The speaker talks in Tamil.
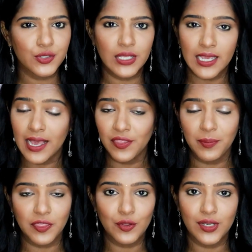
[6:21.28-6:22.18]
ஸோ நீங்கள்
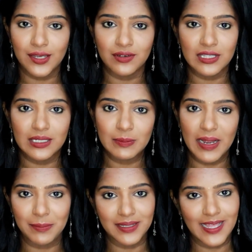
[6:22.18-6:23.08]
அதை பற்றியும் நீங்கள் வந்து
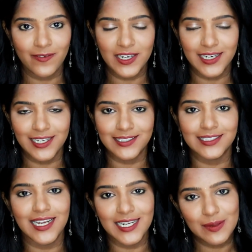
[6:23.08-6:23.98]
பயப்பட தேவை
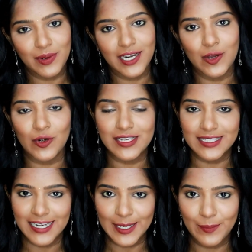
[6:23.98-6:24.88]
கிடையாது கண்டிப்பாக நான்
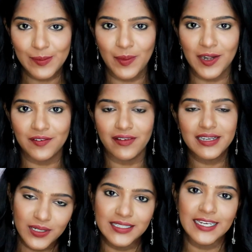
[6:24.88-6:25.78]
உங்களுக்கு இது ரெக்கமெண்ட்
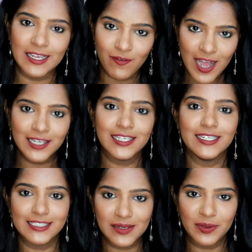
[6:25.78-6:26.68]
பண்ணுவேன் இது நீங்கள்
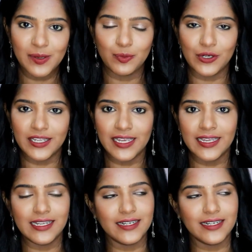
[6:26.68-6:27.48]
வாங்கி ட்ரை பண்ண போகிறீங்க